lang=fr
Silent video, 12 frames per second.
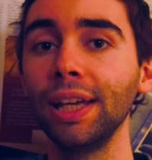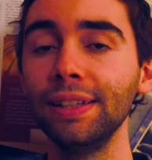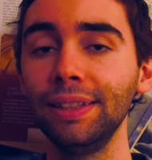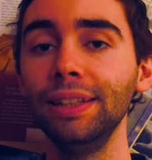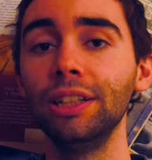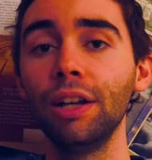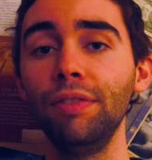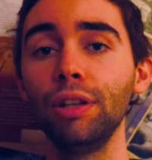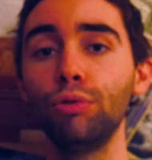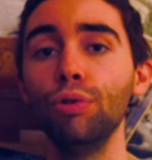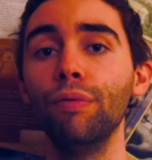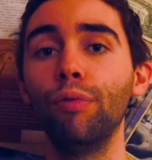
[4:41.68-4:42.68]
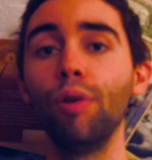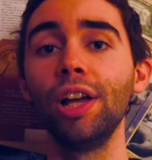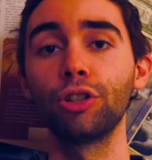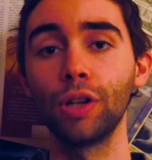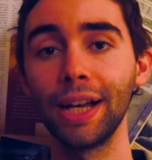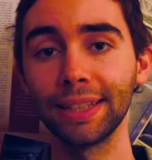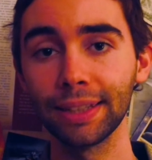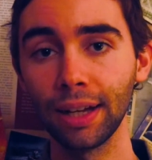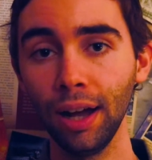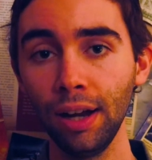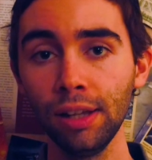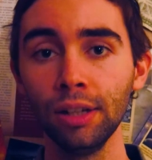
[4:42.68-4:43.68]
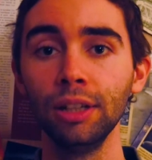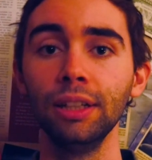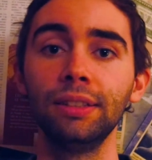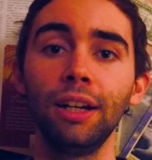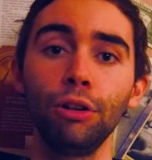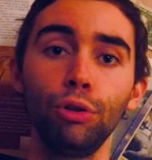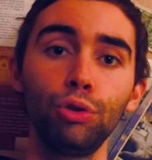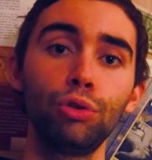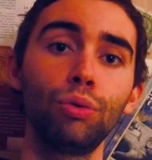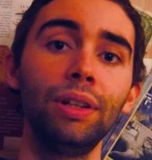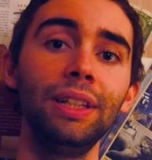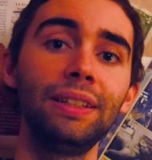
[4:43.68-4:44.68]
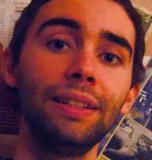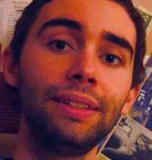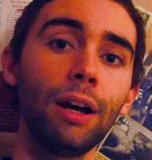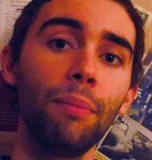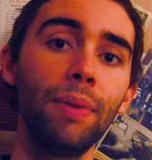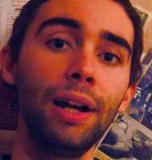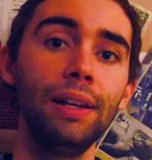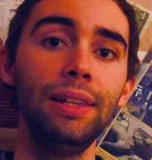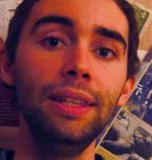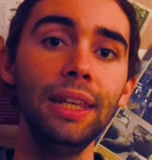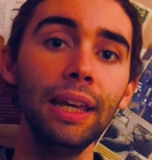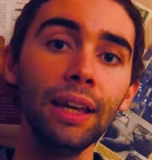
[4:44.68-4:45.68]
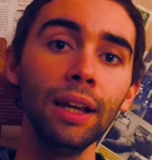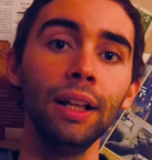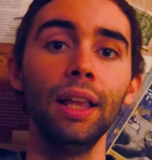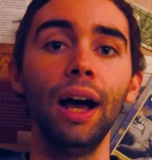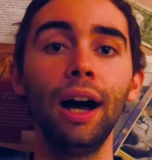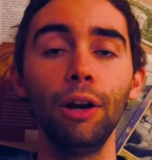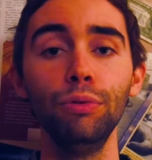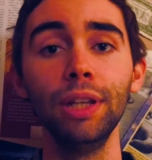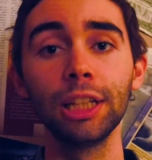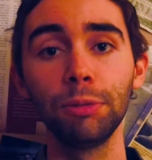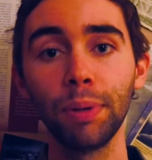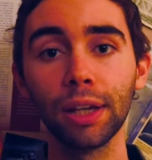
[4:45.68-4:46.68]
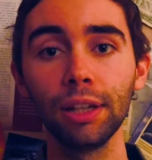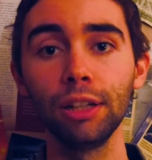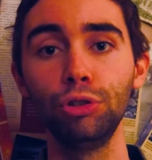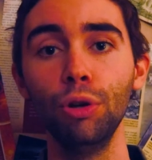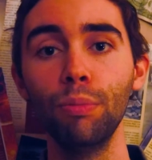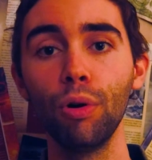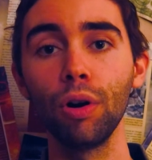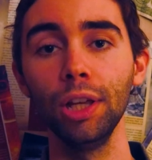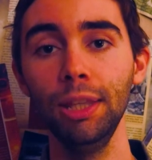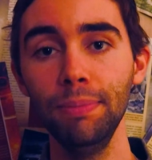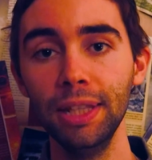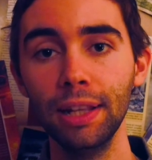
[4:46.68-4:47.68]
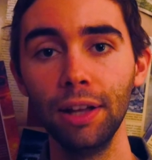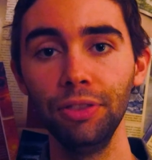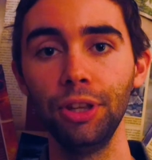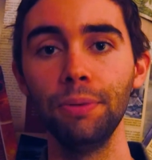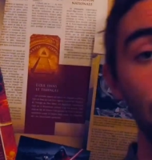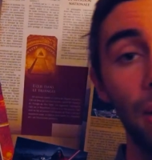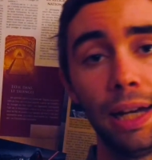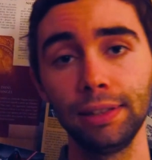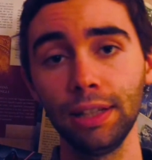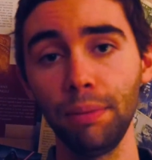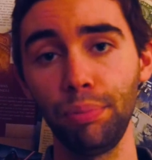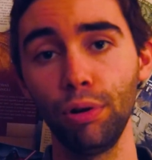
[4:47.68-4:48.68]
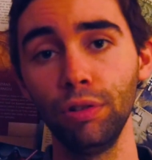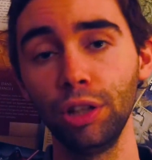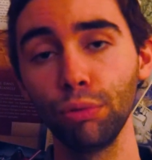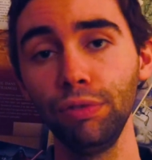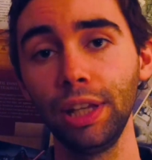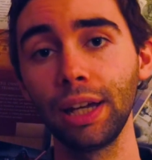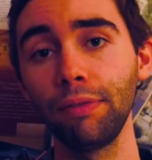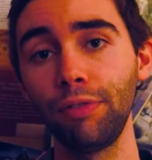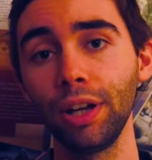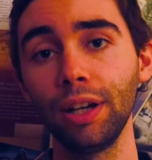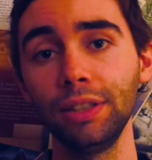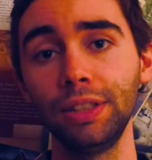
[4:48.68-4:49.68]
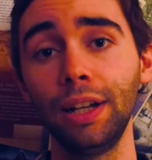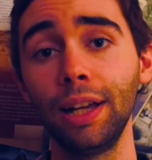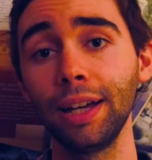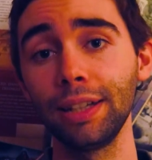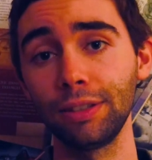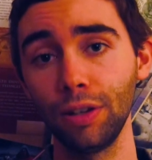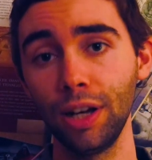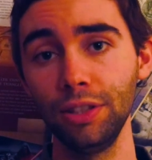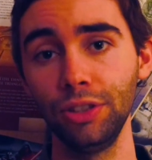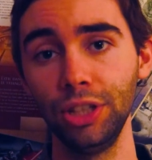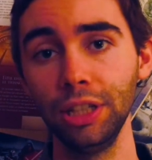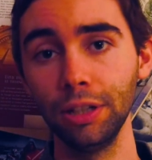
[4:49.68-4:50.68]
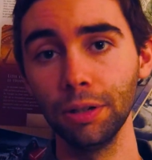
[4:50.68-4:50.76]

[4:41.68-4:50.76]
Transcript: ainsi déjà vécu un voyage astral sans que ce soit nécessairement lié à une expérience de mort imminente. Par exemple, on en trouve des références dans la Grèce antique.